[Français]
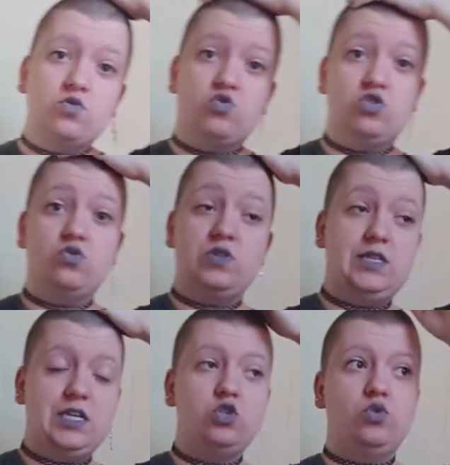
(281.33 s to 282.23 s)
dans ce genre de
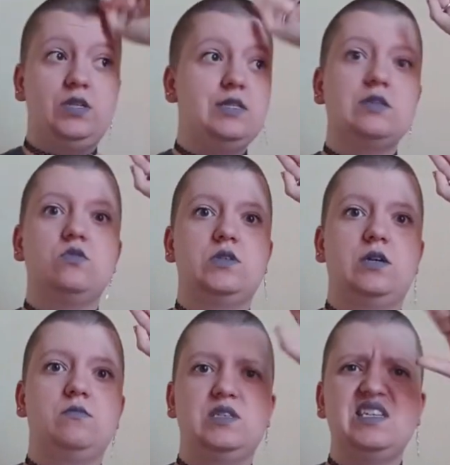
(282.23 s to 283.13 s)
série, je déteste
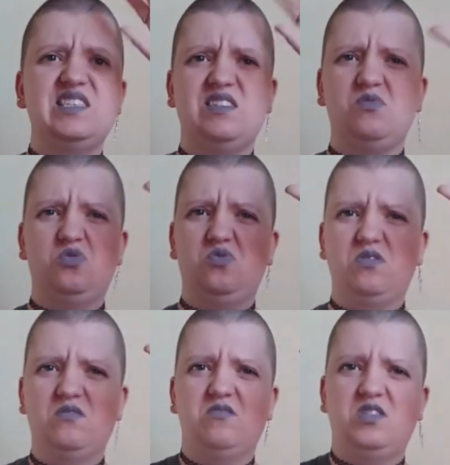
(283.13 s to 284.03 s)
ça. Mais ça, c'est autre
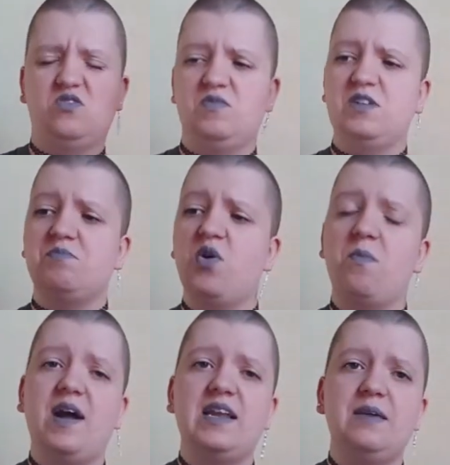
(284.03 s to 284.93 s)
chose. Je vais peut-être pas
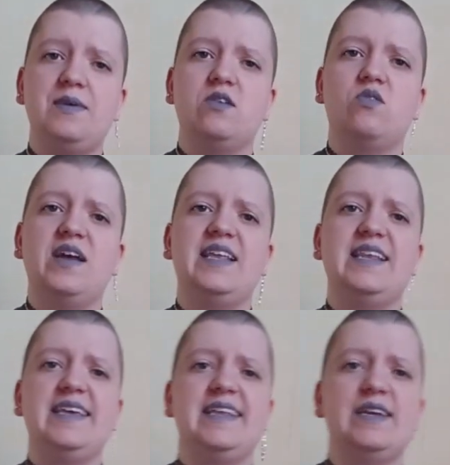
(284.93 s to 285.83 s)
en parler, mais euh, ouais,
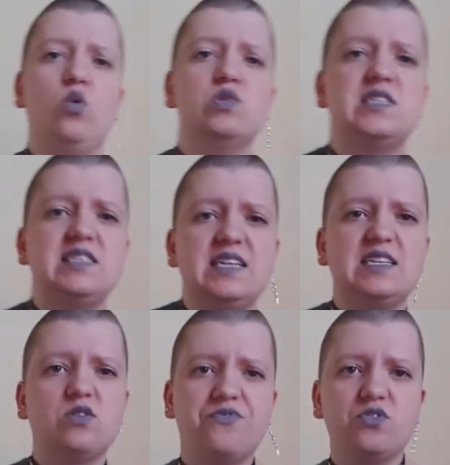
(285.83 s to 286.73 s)
les, grossesses et
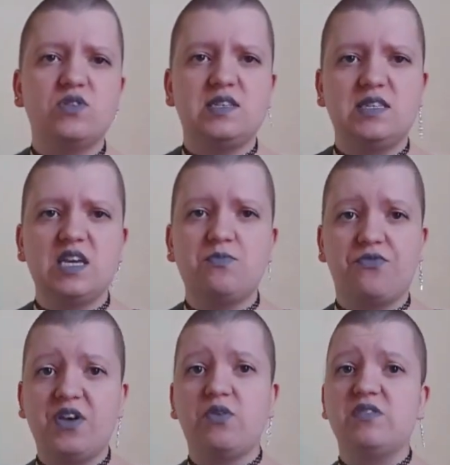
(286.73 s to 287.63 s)
les enfants dans les séries
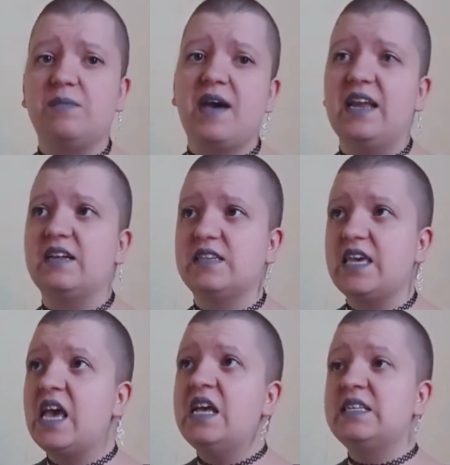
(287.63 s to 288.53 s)
pour faire redémarrer
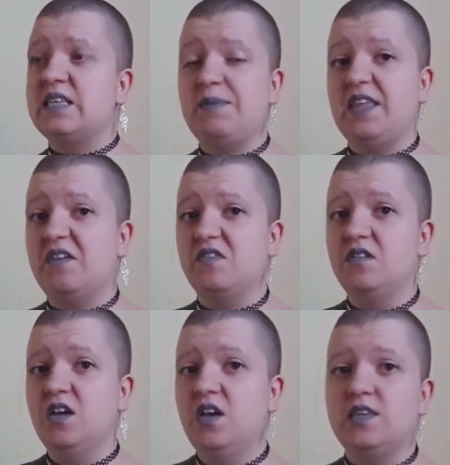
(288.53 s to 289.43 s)
l'intrigue, ça m'énerve.
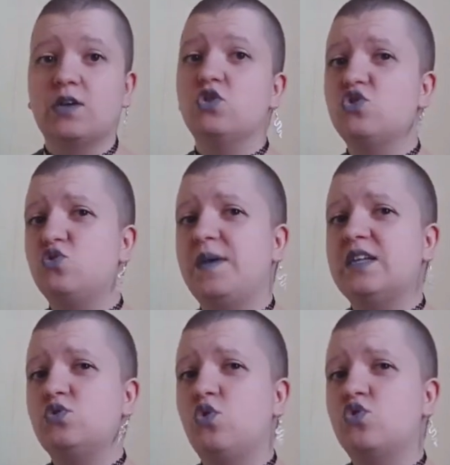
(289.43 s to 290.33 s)
Il y a que dans
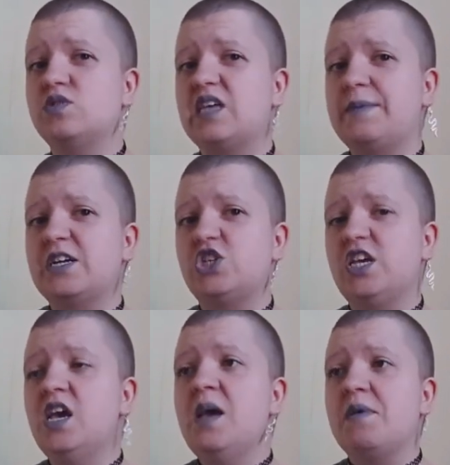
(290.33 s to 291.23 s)
Supernatural que ça a
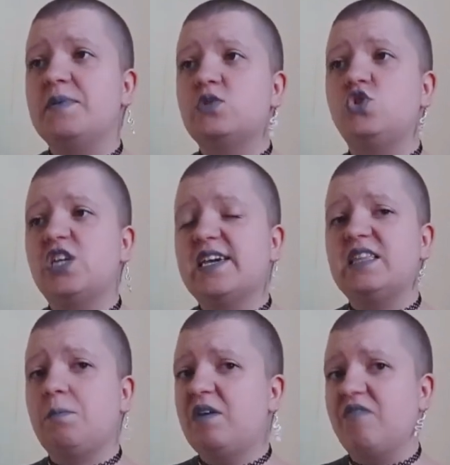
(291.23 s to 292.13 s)
marché, mais parce que Jack
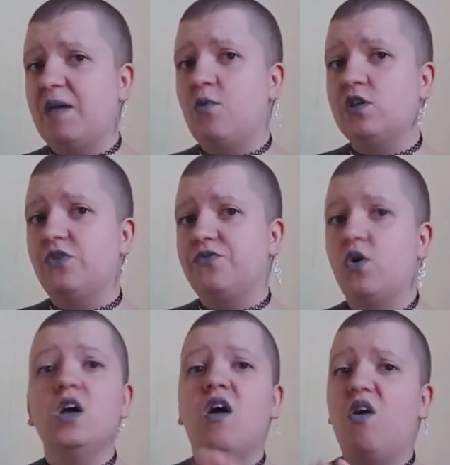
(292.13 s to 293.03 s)
n'était pas vraiment un enfant.
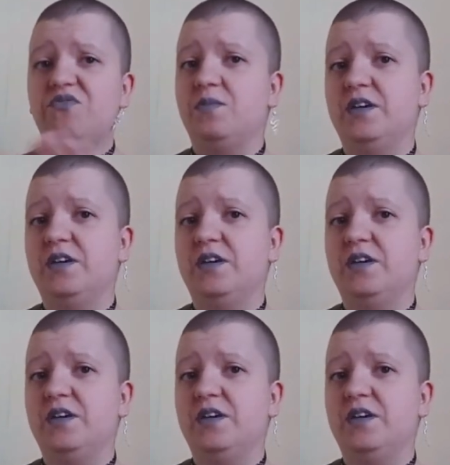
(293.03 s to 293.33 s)
Enfin